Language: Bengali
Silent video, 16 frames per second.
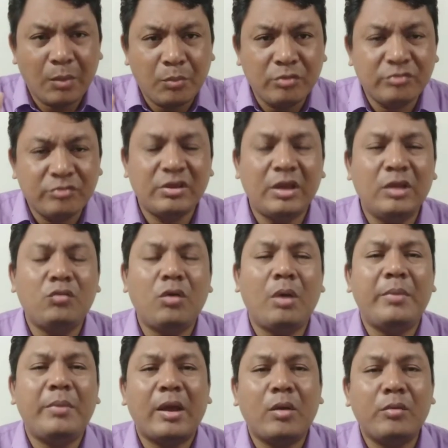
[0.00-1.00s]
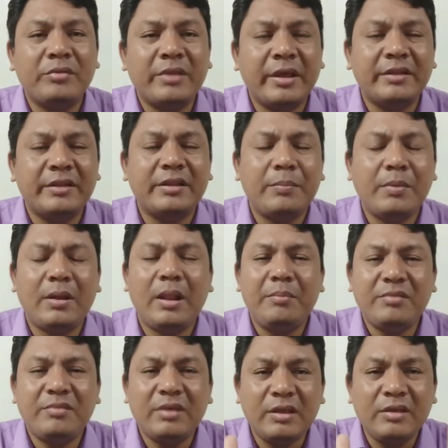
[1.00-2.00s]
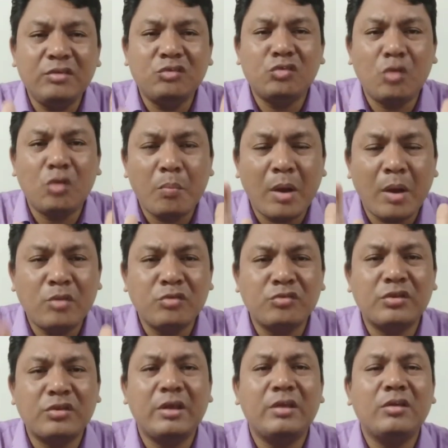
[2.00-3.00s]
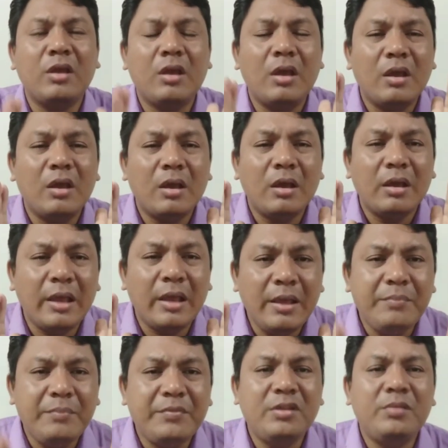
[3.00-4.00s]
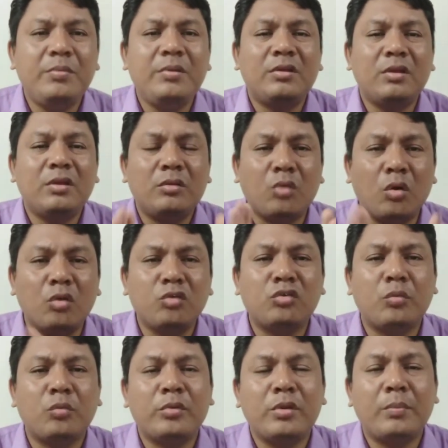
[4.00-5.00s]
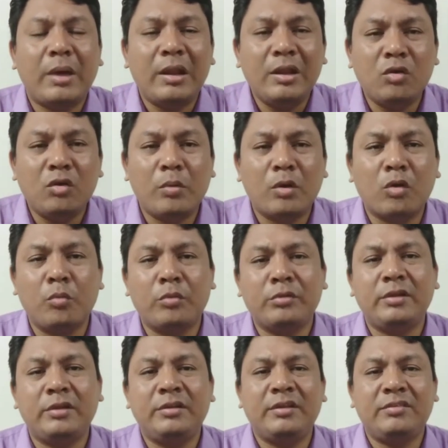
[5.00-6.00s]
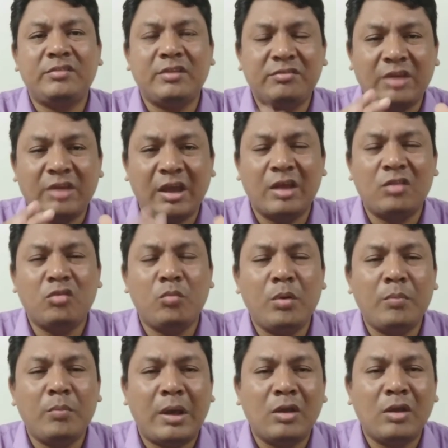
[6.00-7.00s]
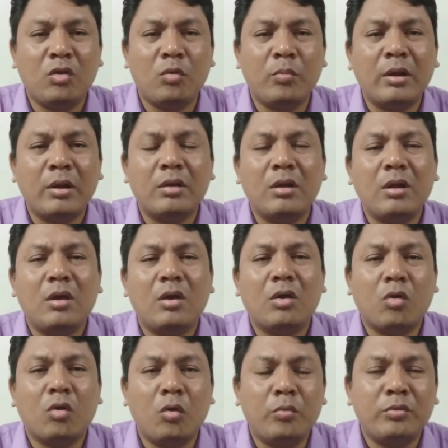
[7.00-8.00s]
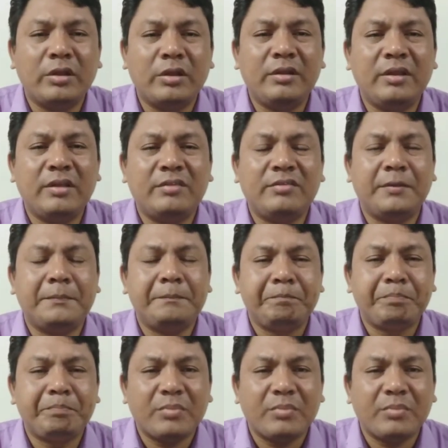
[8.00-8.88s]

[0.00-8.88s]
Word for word: এবং যেহেতু আমরা এখন দেখতে পেলাম যে ঈশ্বর মানুষকে এই পৃথিবীতে ধন সম্পদের মালিক হবার ক্ষমতা দিয়েছেন জায়গা জমির মালিক হবার ক্ষমতা দিয়েছেন